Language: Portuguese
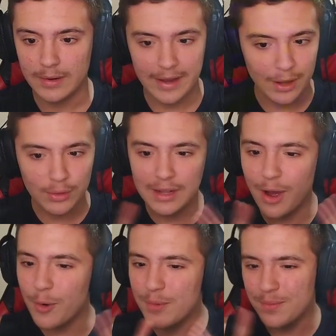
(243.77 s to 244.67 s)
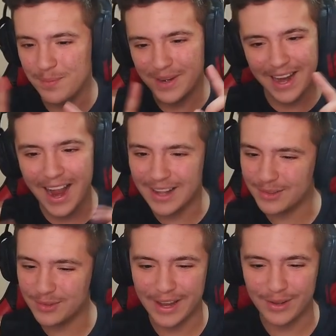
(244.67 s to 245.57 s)
Quero não, obrigado,
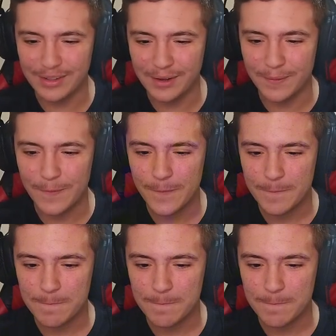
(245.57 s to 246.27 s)
não quero não.